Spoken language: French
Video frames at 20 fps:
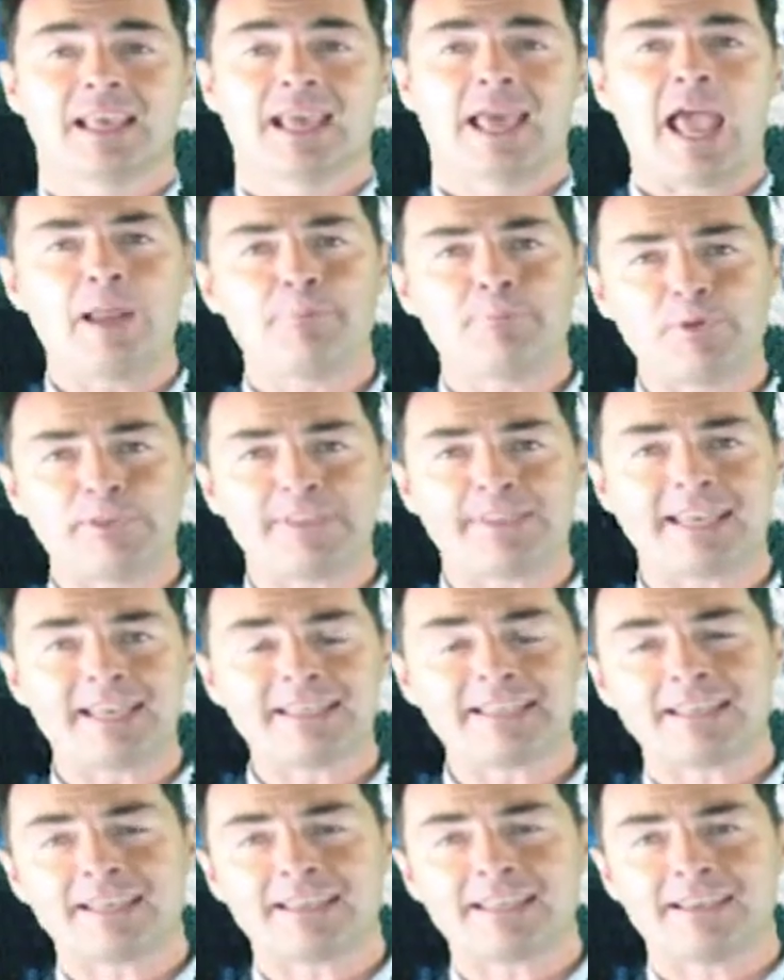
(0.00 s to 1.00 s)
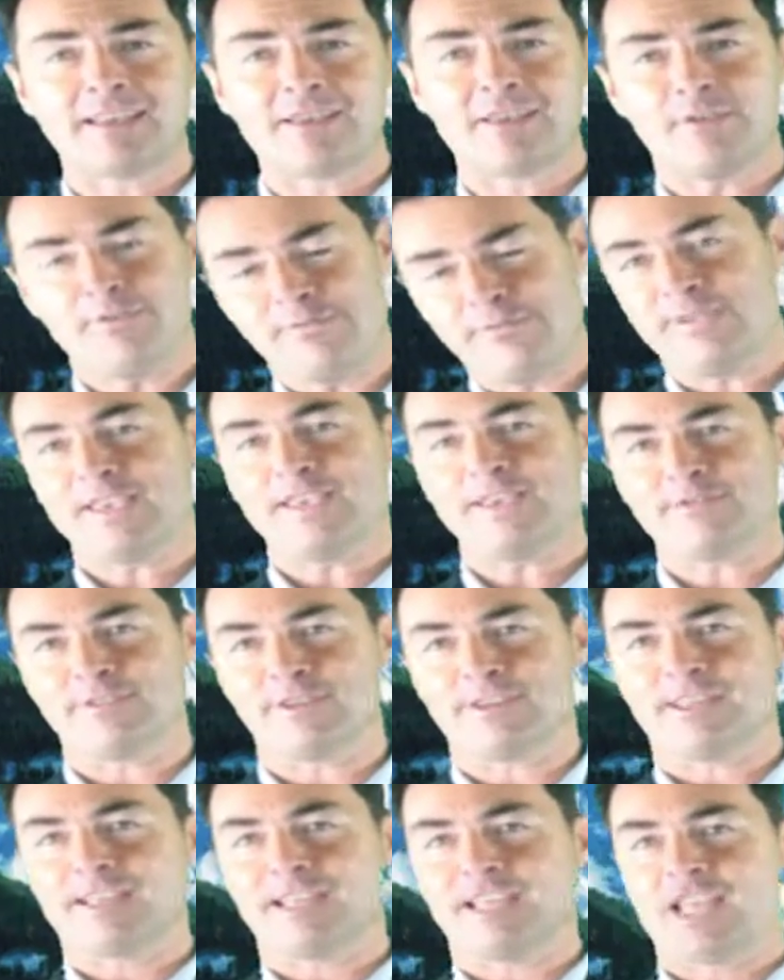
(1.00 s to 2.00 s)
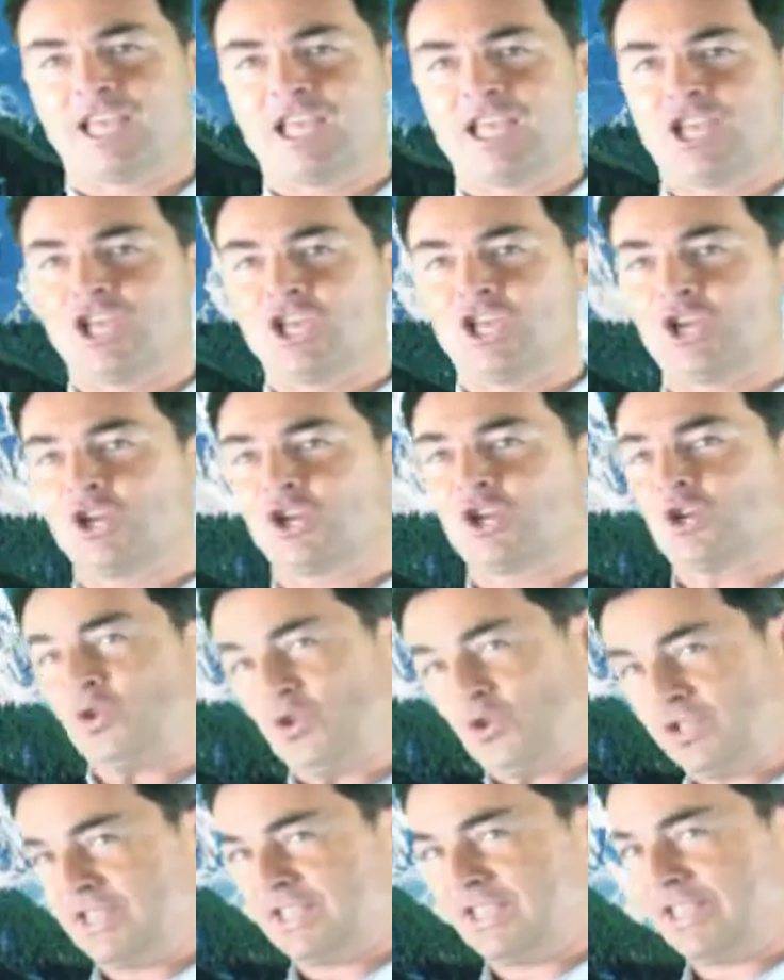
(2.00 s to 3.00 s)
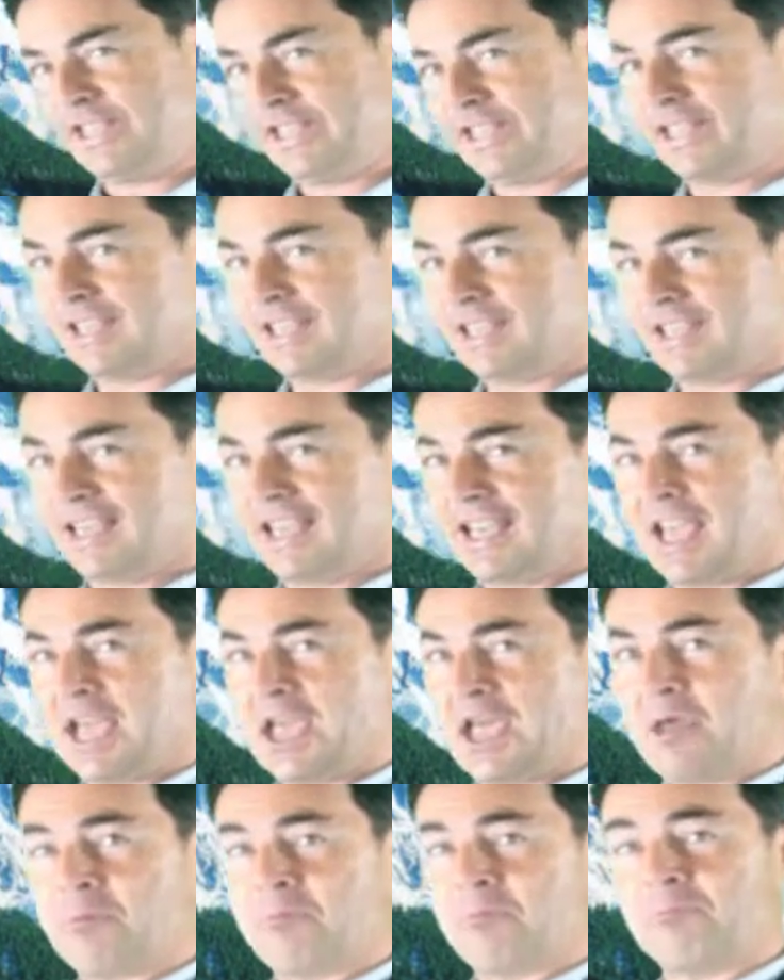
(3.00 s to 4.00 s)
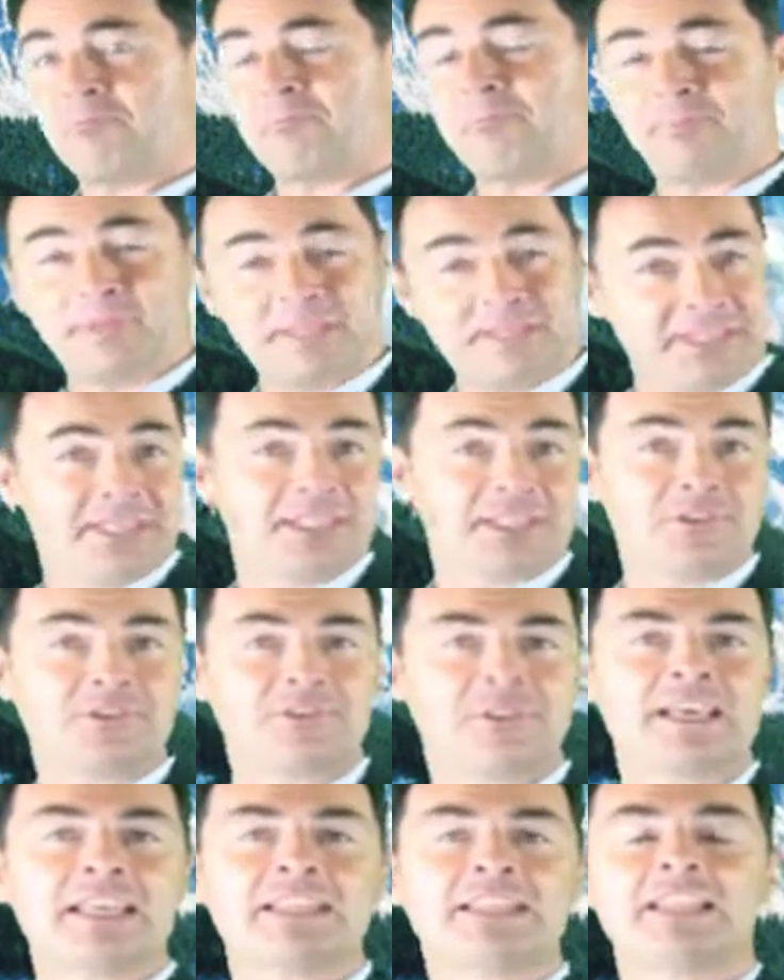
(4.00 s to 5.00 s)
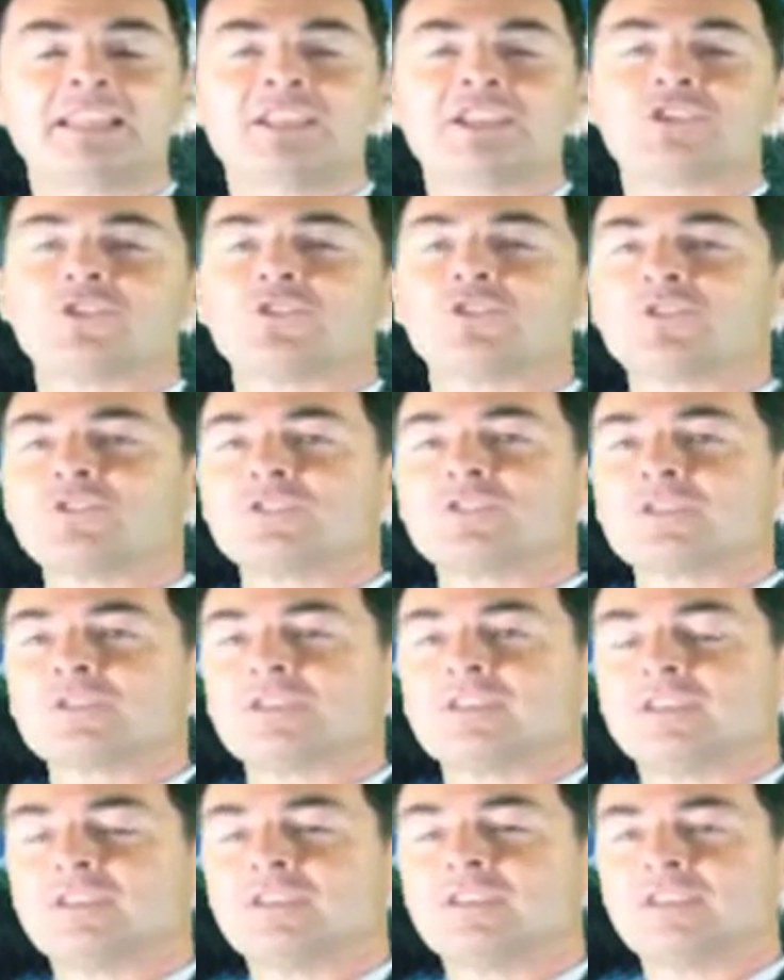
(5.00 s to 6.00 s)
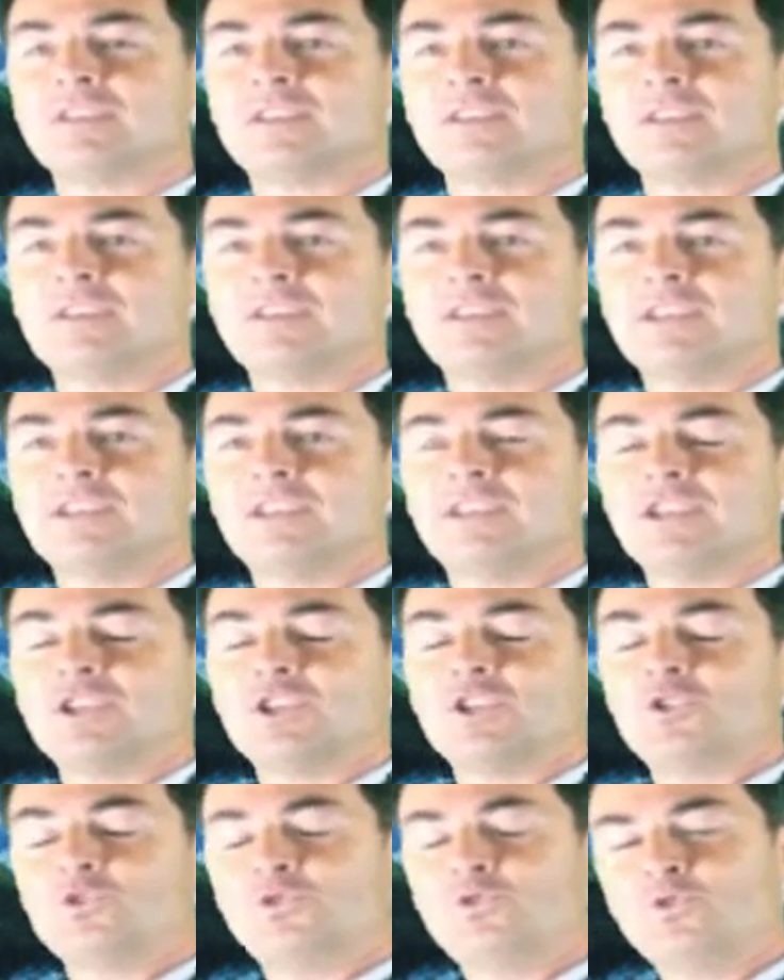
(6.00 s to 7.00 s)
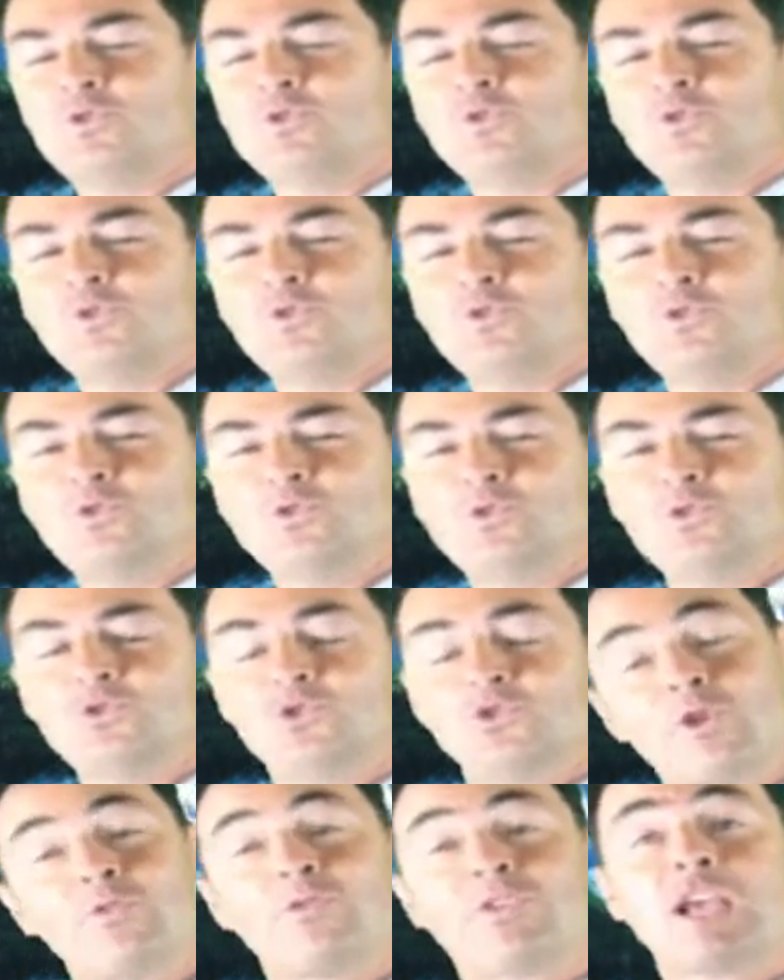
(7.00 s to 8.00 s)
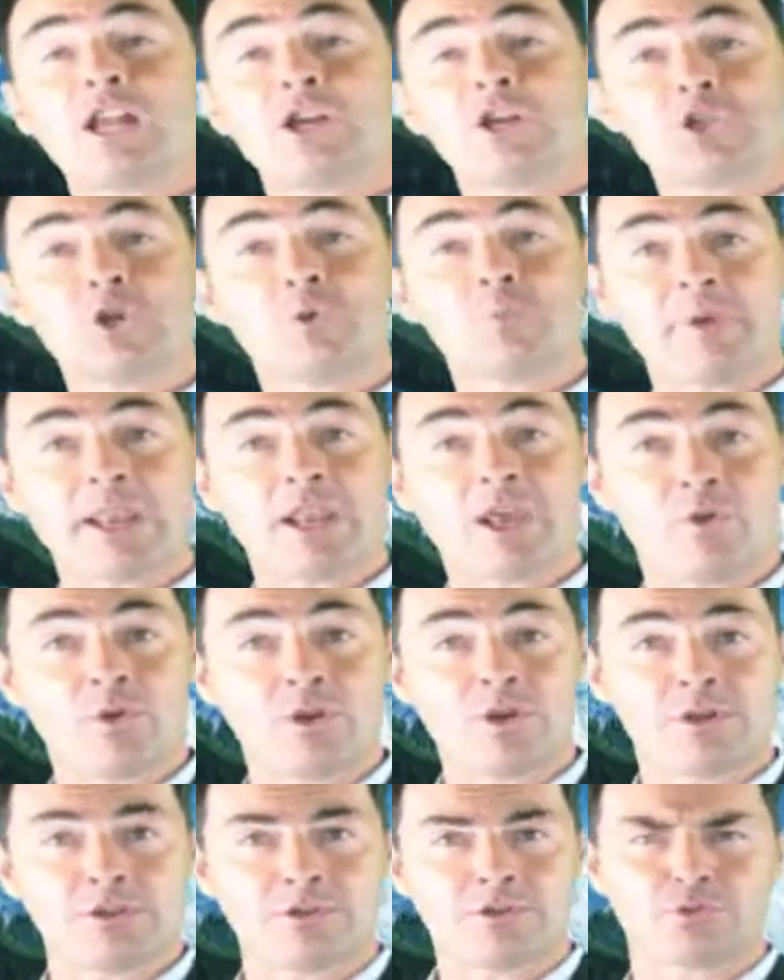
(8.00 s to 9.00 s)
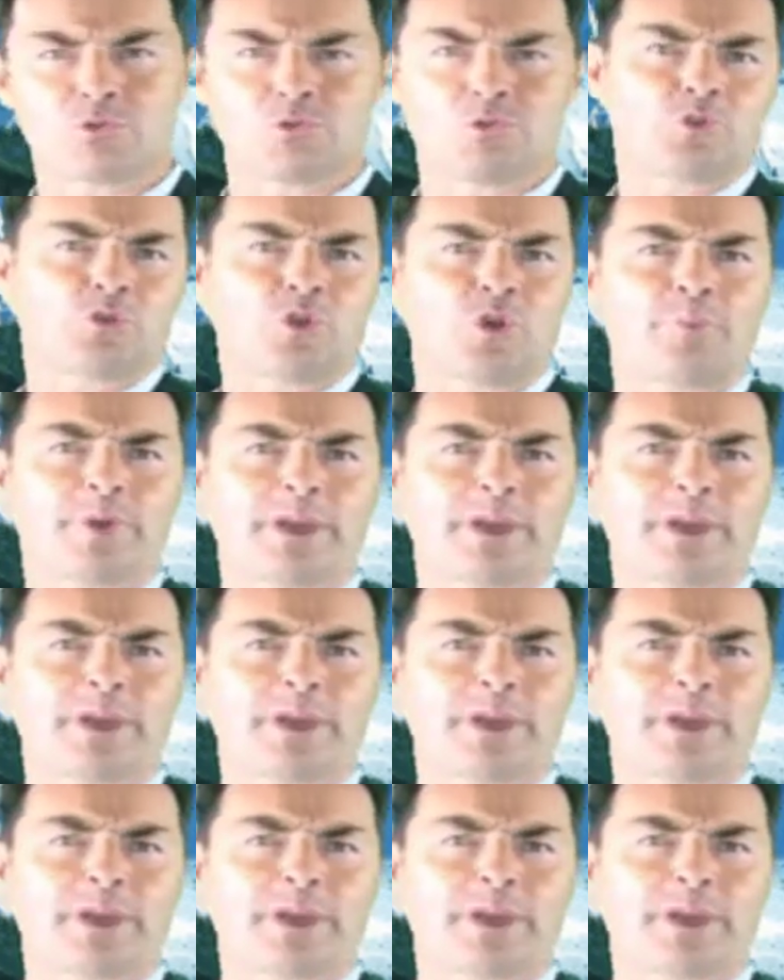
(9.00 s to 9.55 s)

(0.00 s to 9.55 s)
Elle peut être vive, caustique, pétillante d'intelligence. Du jovial Schopenhauer, son auteur